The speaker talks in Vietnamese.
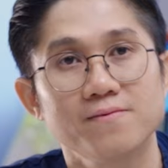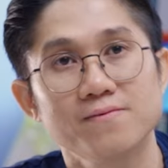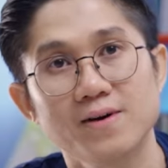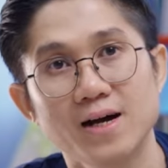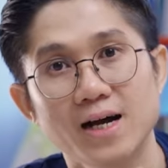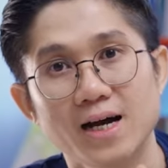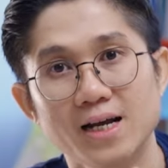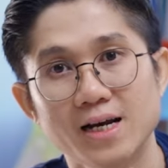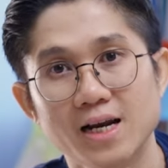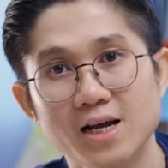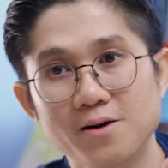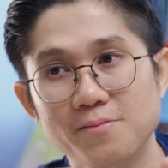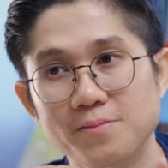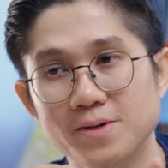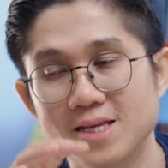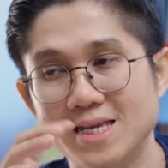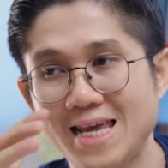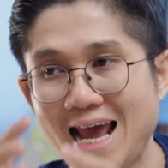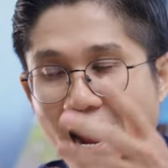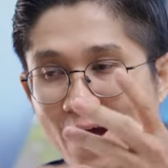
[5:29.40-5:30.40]
Và nếu mà
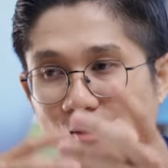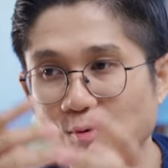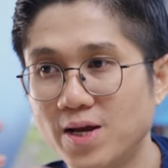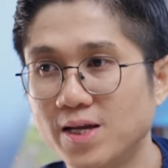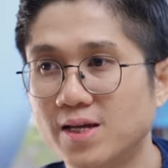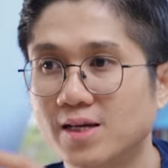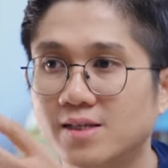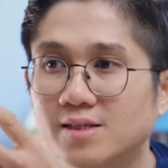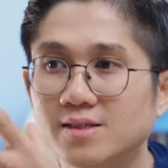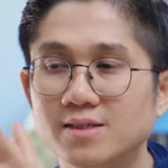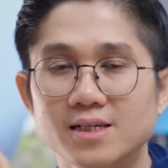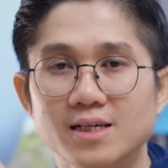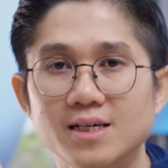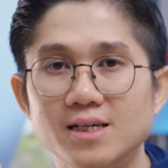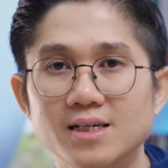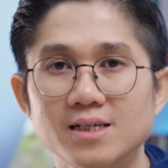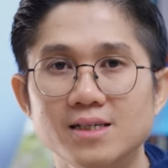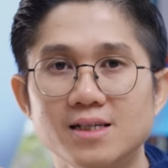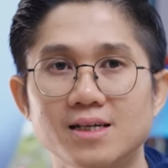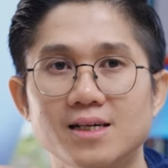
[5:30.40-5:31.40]
mình giải quyết những thứ
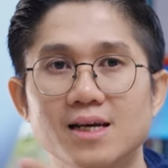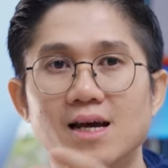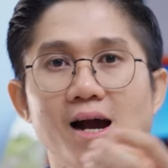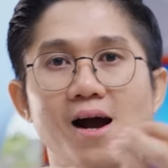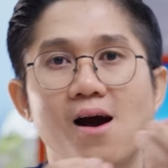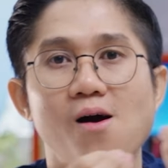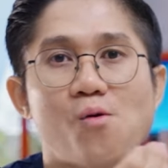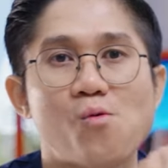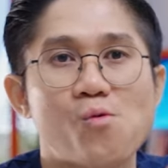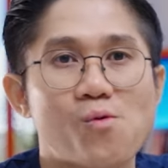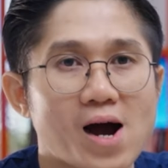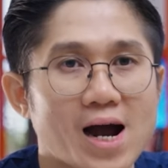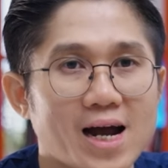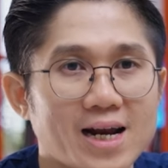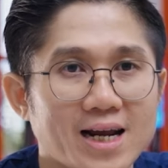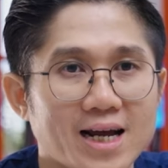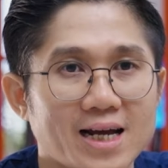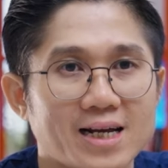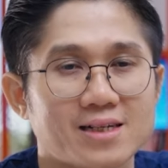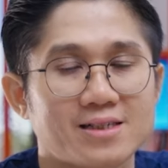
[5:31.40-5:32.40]
kia thì cái hậu quả
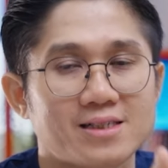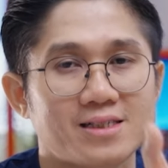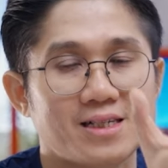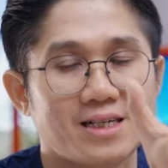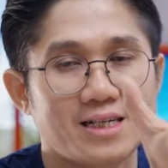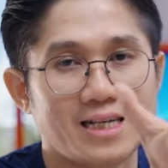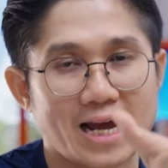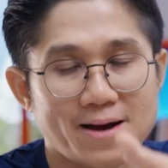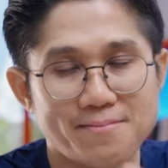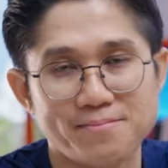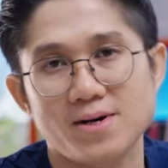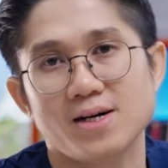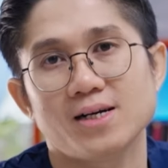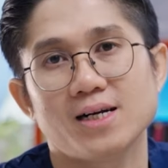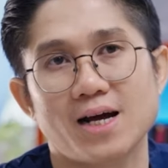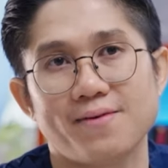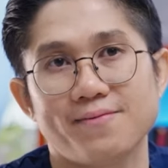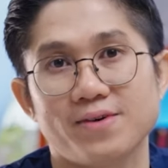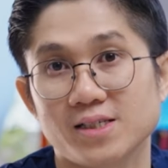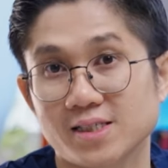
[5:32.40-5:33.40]
này nó sẽ giảm bớt
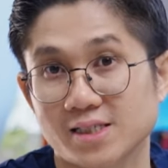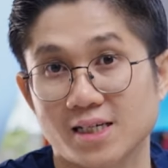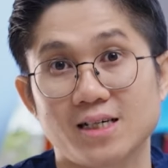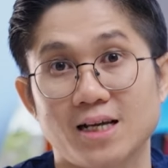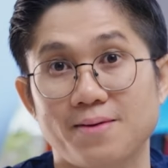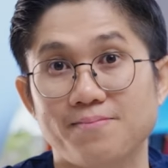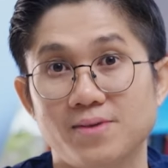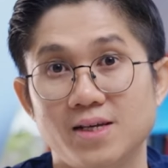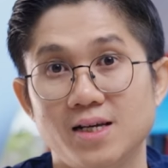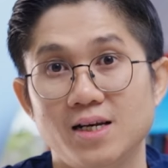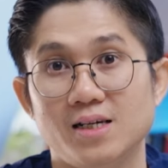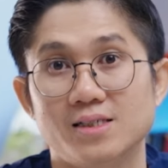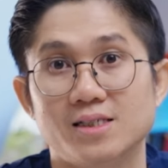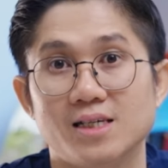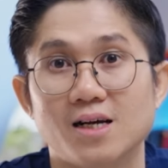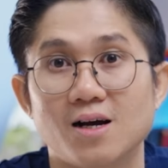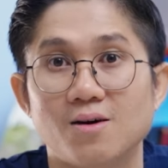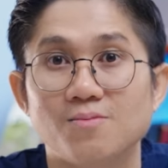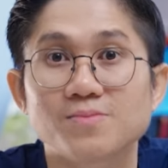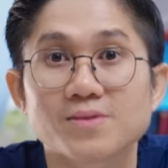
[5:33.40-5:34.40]
lại, nó sẽ thậm chí là sẽ
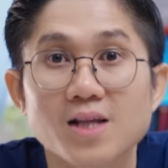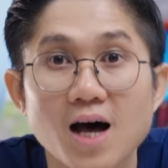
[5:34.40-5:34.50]
không